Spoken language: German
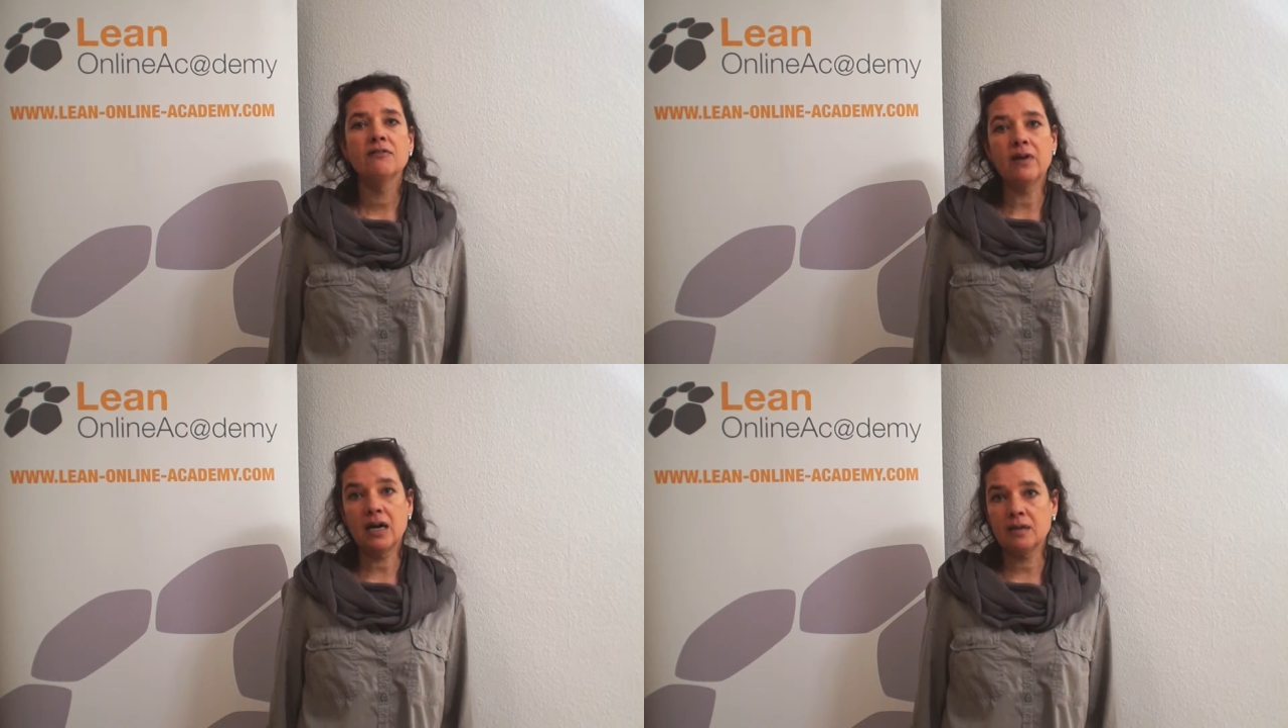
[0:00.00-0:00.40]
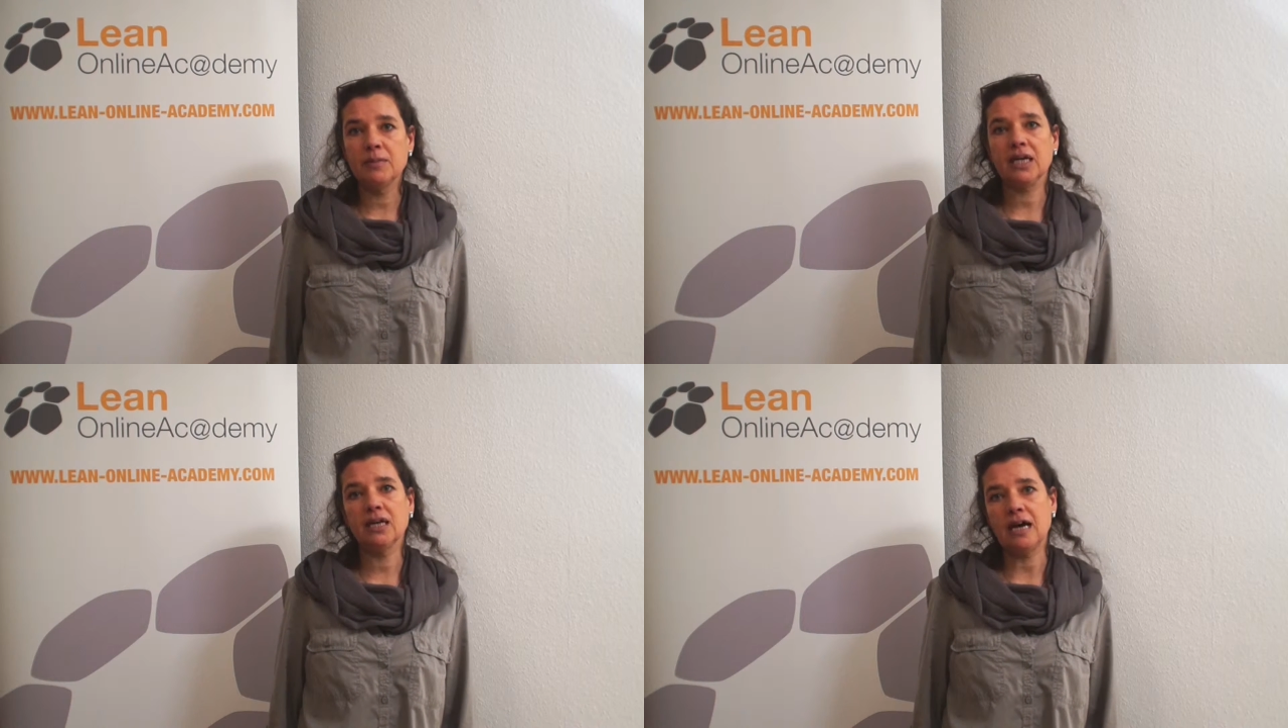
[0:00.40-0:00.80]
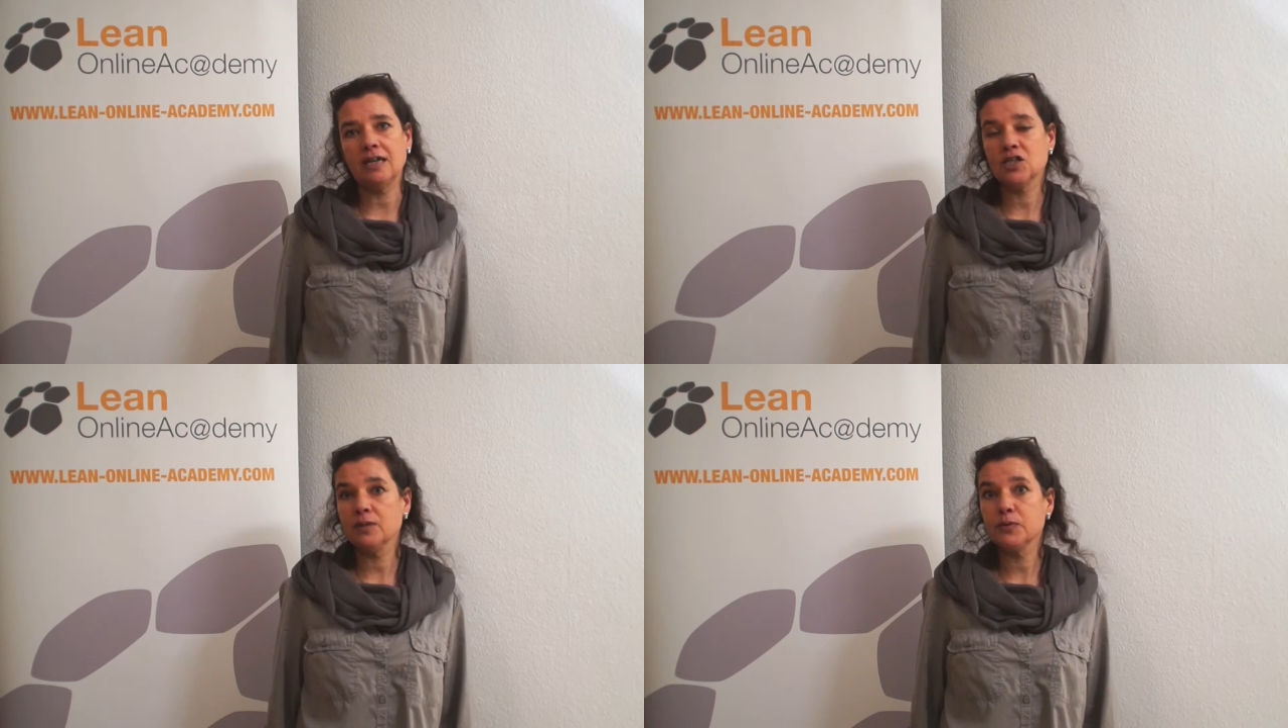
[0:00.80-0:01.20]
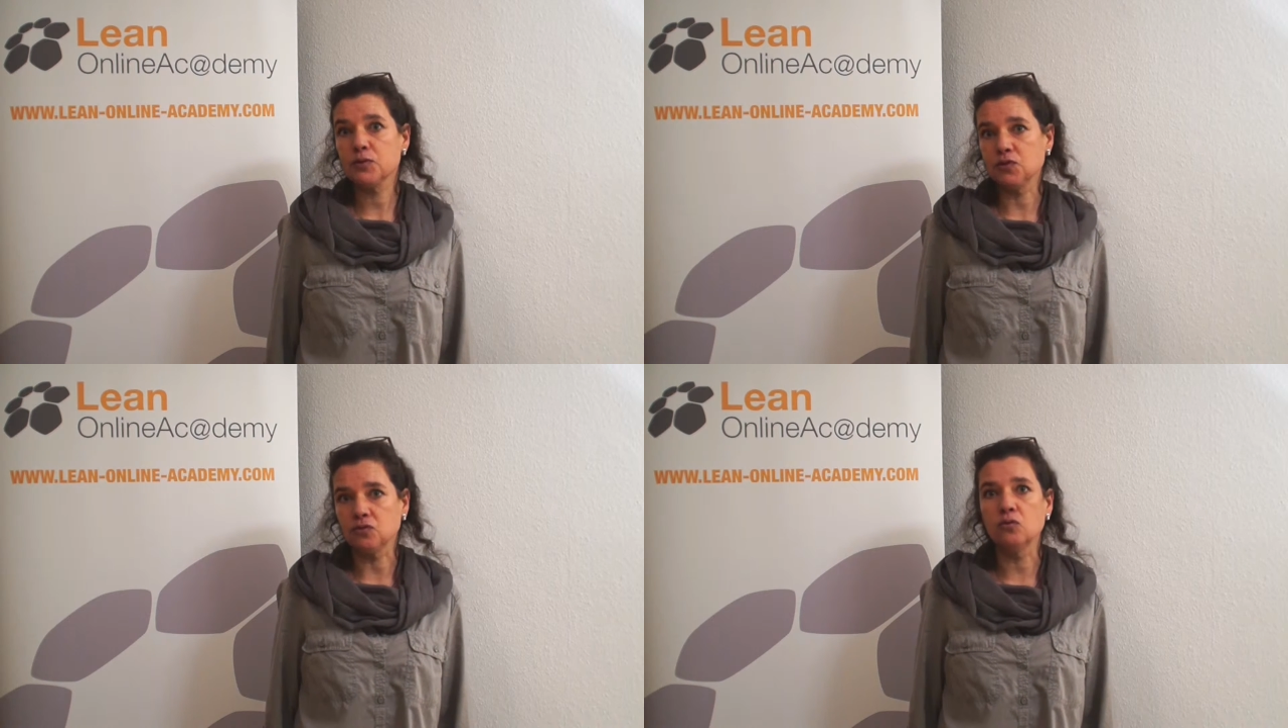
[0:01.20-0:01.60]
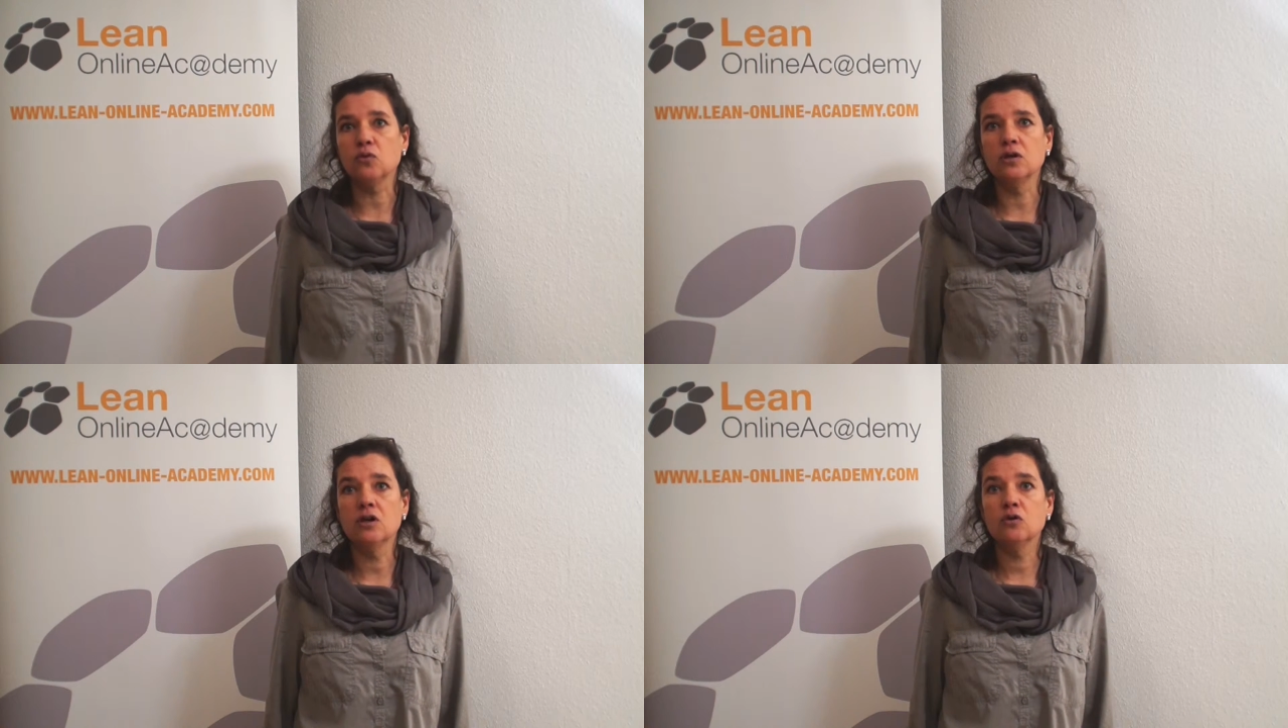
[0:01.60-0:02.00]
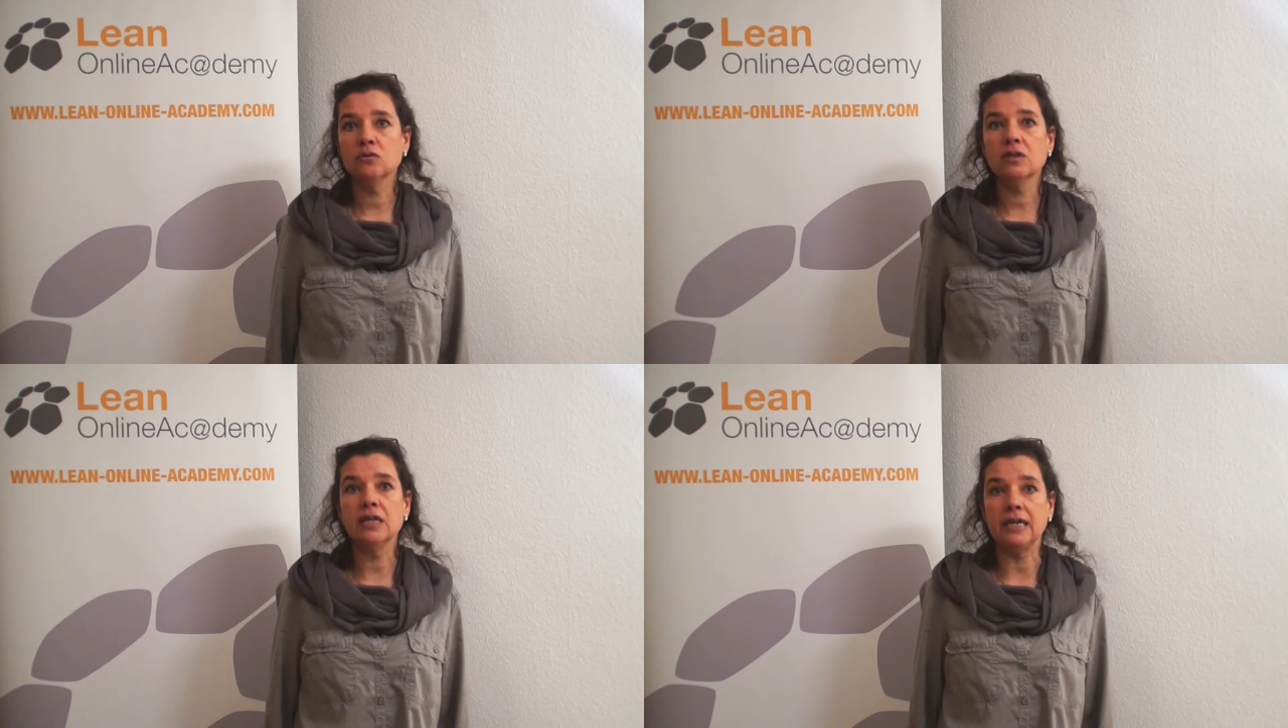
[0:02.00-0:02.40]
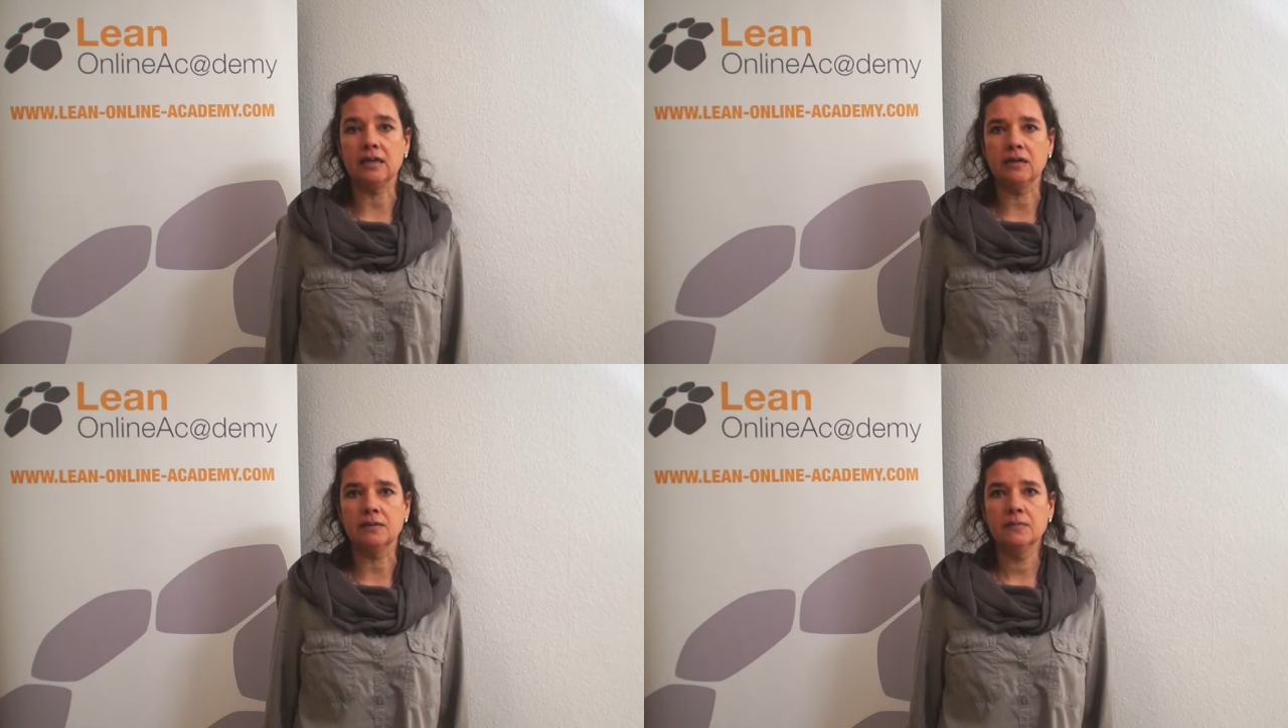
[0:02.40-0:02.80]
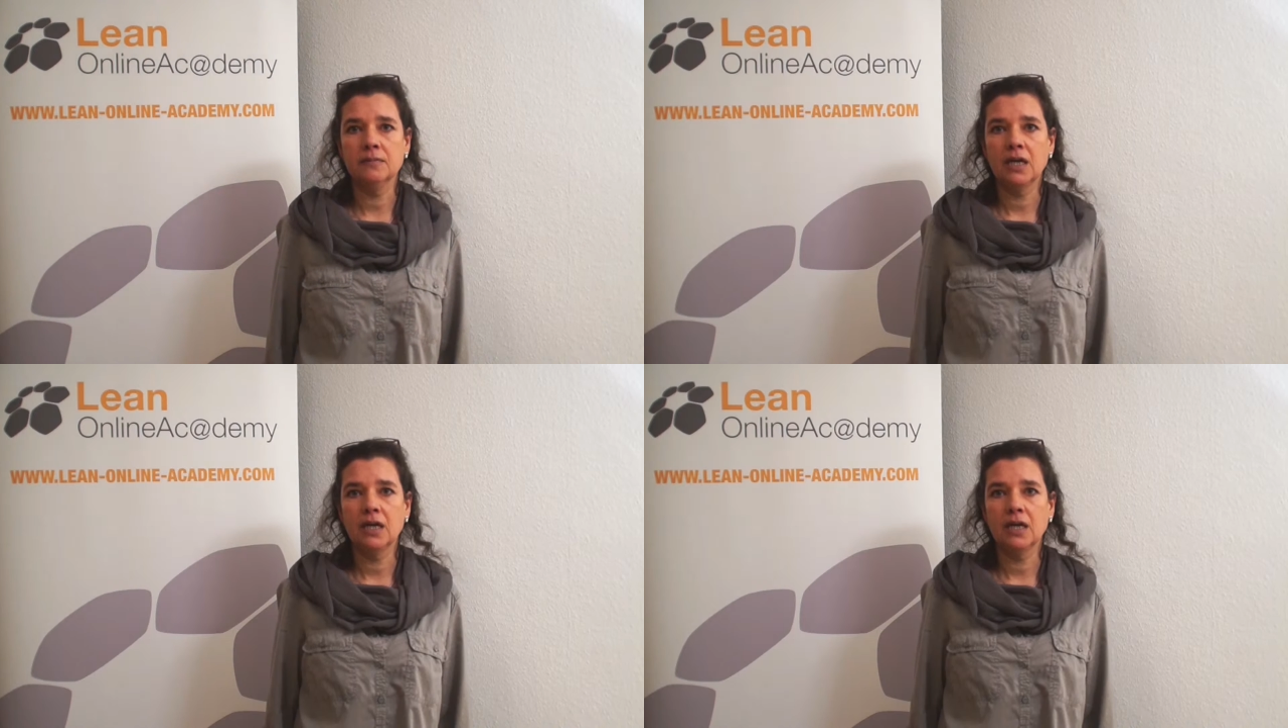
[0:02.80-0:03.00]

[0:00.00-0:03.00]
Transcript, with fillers: war amerikanischer Psychologe und Lehrer.